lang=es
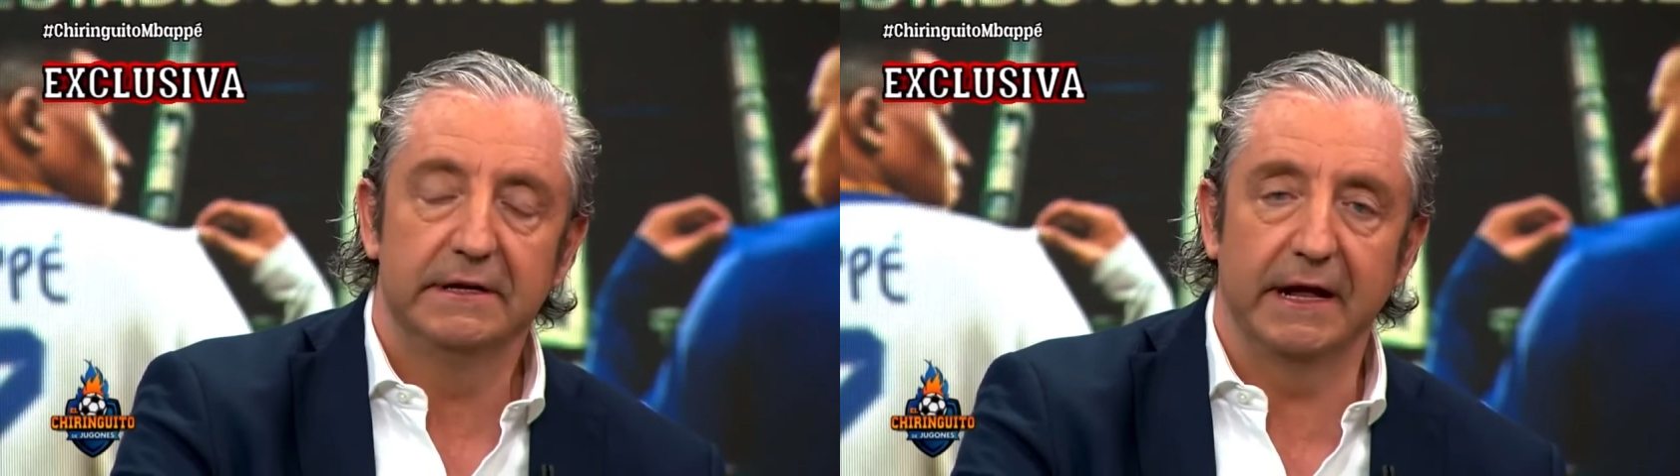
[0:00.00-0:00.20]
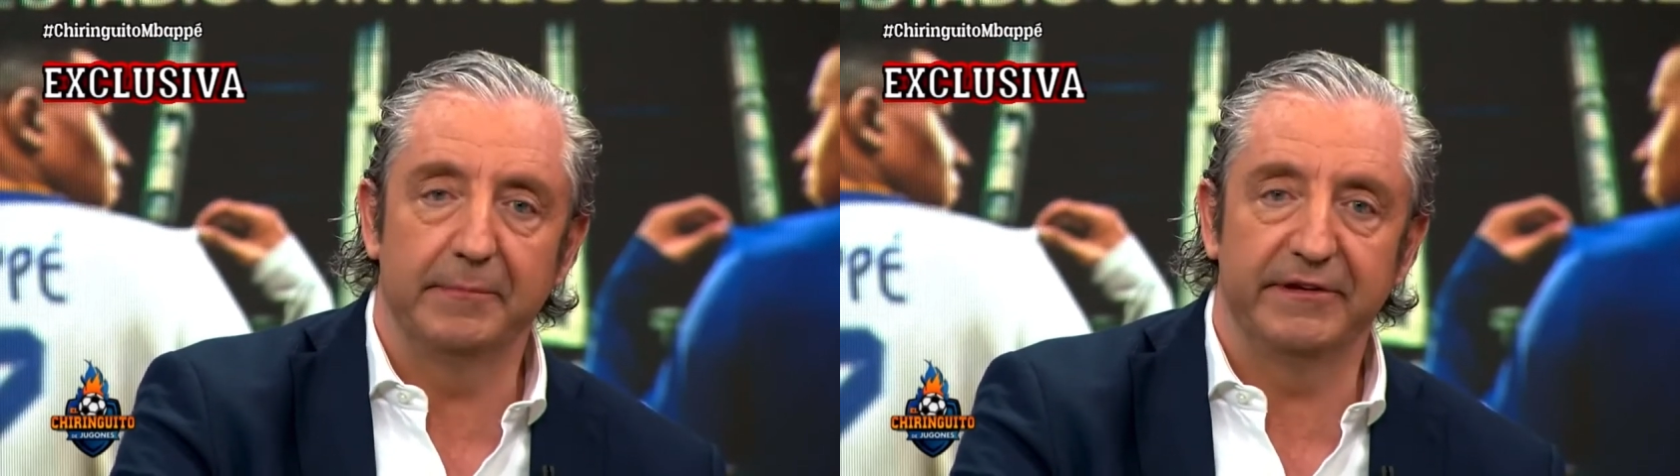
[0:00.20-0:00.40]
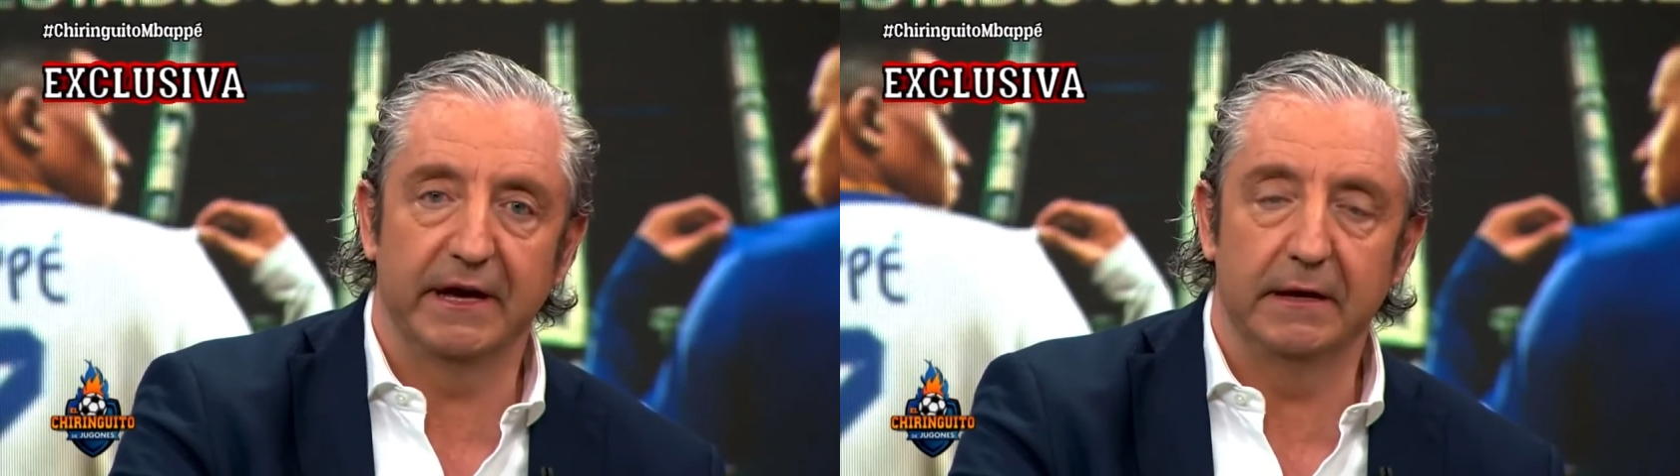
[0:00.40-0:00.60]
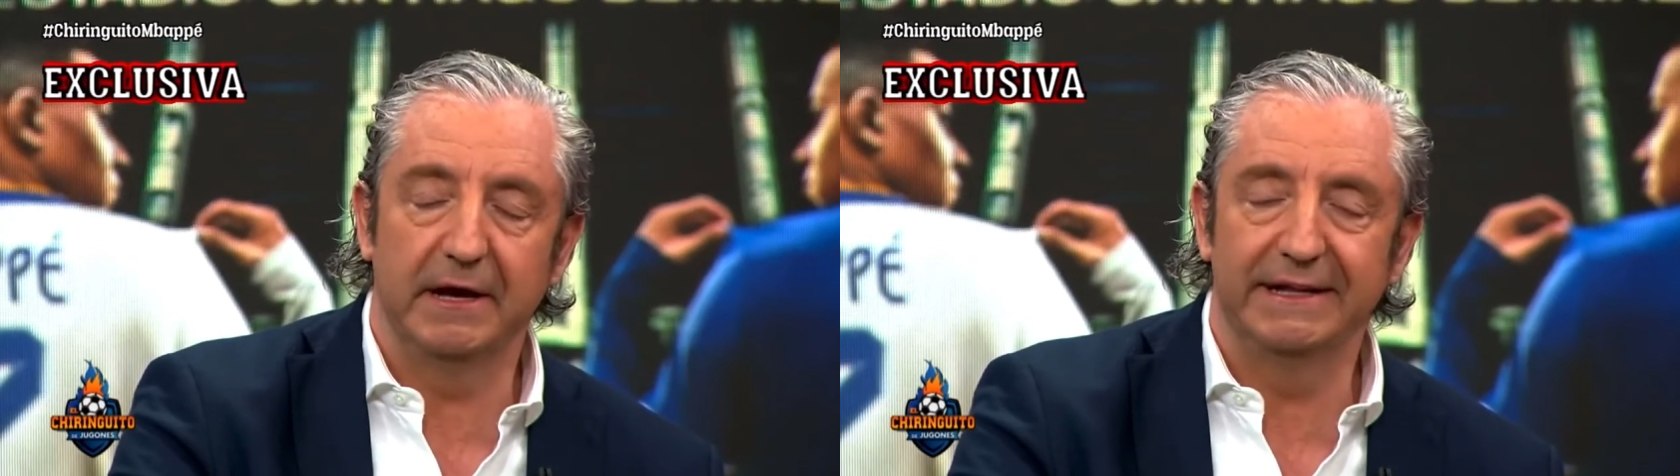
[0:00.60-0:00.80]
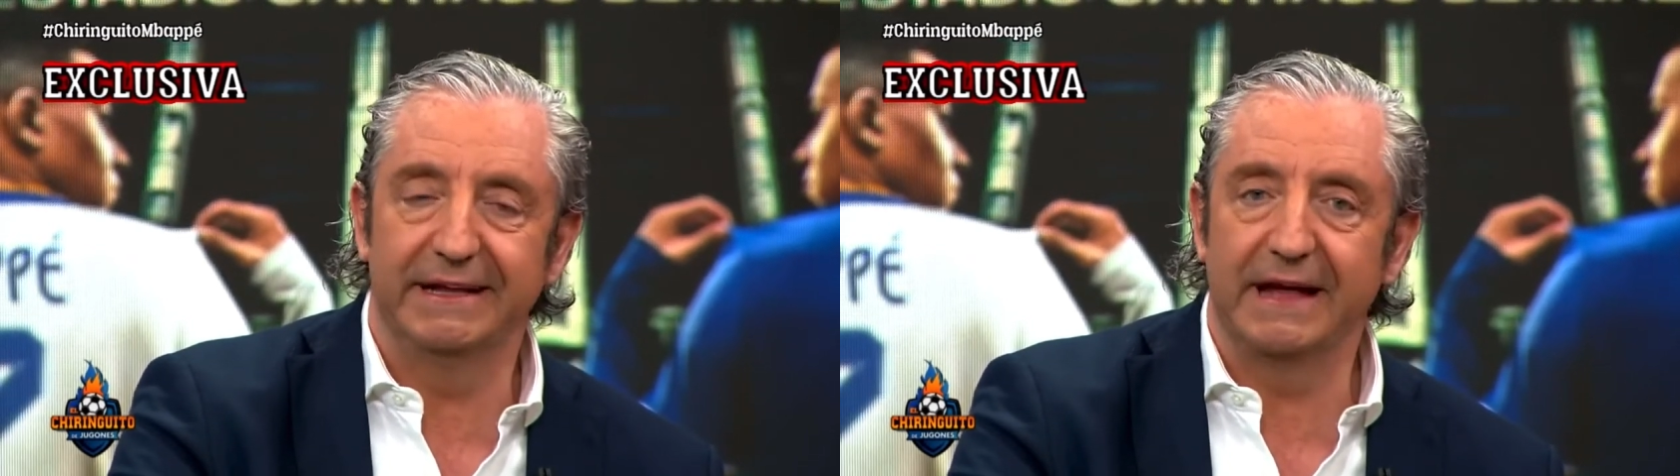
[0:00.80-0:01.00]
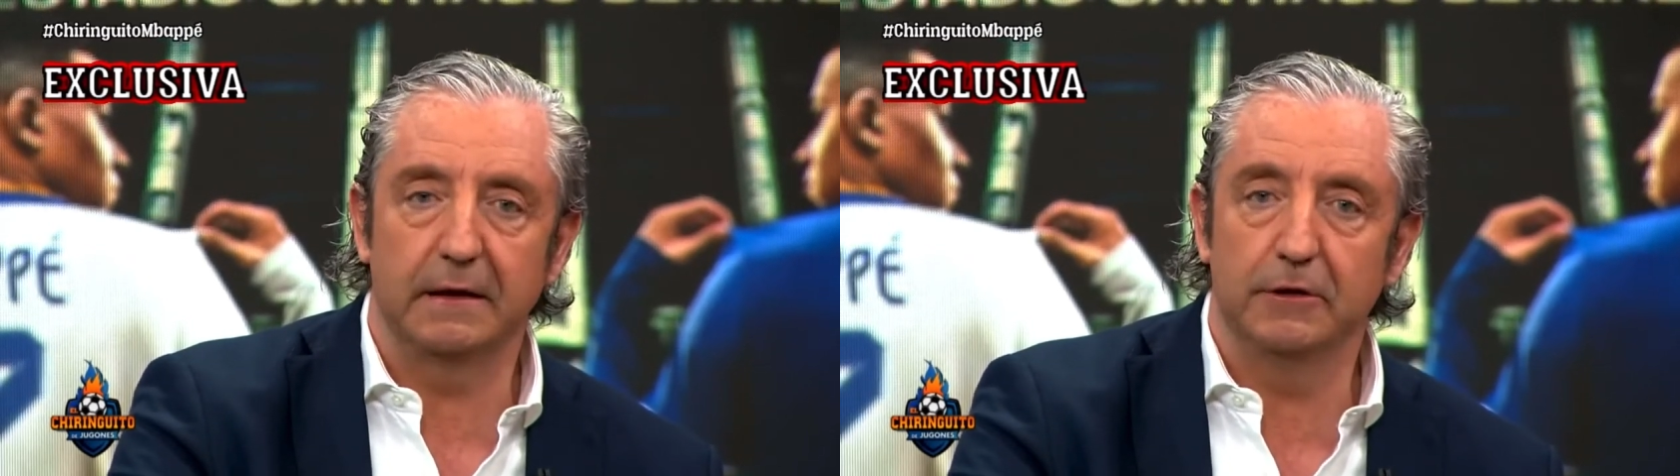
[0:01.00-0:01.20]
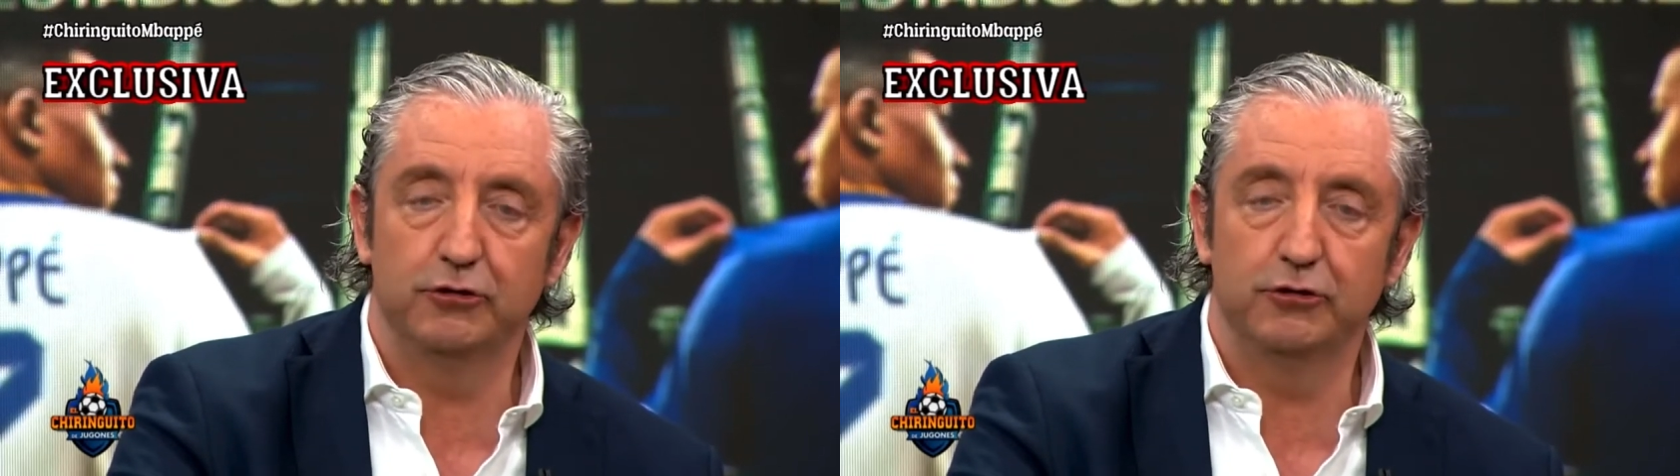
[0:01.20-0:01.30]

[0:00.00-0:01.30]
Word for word: de que el PSG va a intentar